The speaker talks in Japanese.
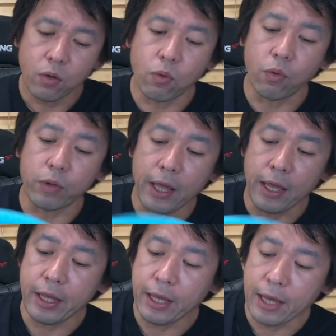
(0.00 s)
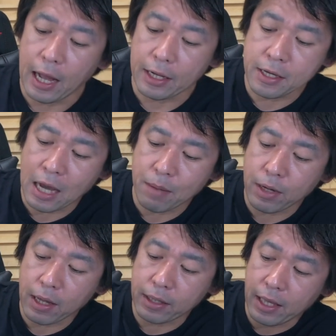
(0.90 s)
ここね、えー、ハニカム
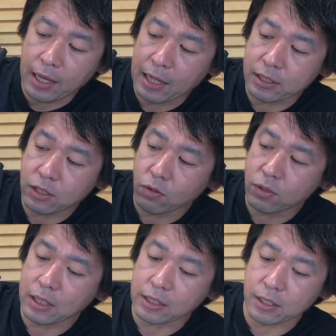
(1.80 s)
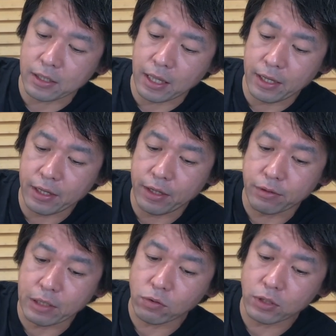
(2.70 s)
がね、蜂の巣がですね、
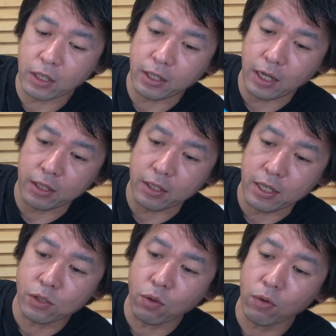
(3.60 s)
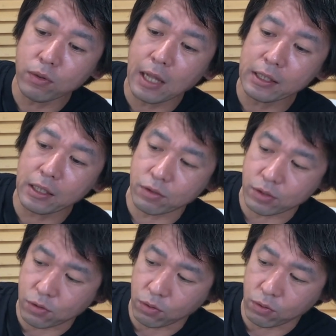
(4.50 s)
上と下でね、2層になってるんで
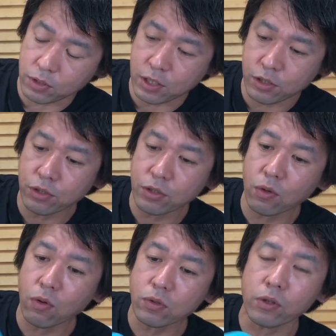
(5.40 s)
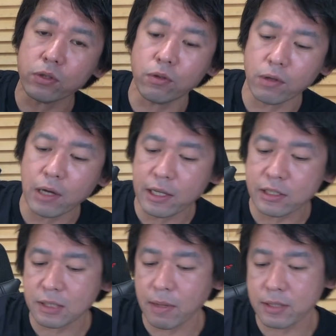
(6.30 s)
すよ。この二重構造っていうのが一番